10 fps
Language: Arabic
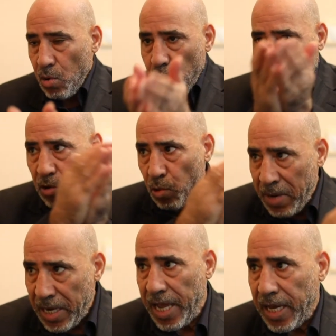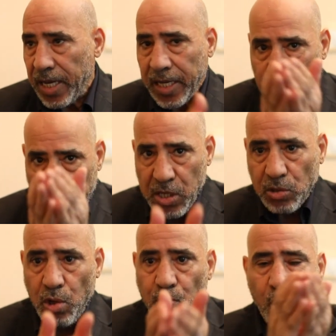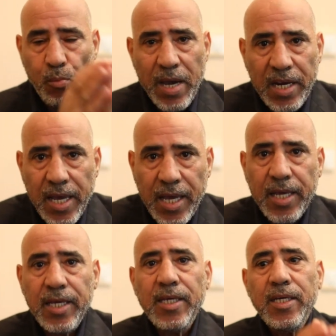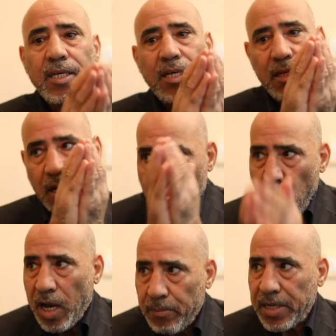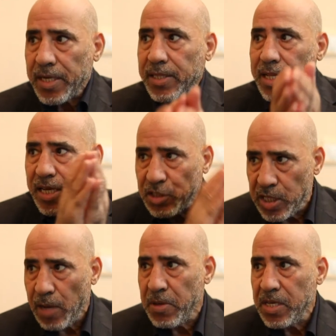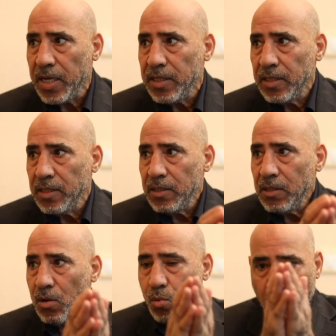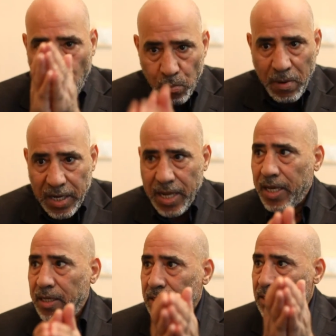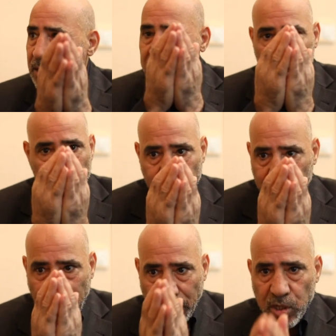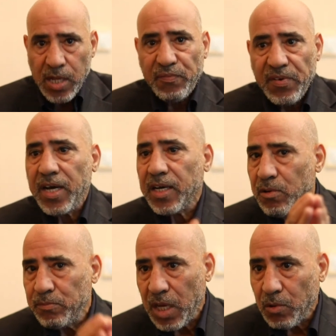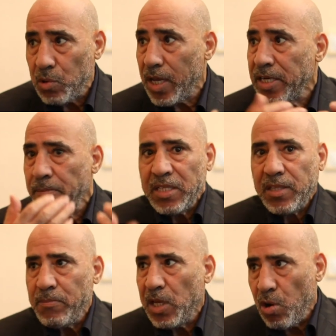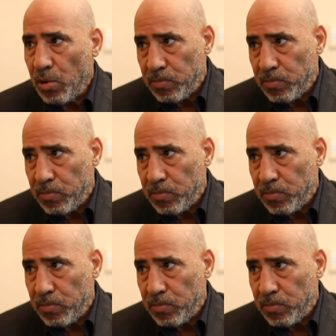وعملاء أغلبيتهم عملاء للمخابرات الأجنبية وعملاء نتاع النفاق نتاع كل انا ما انتمي لهم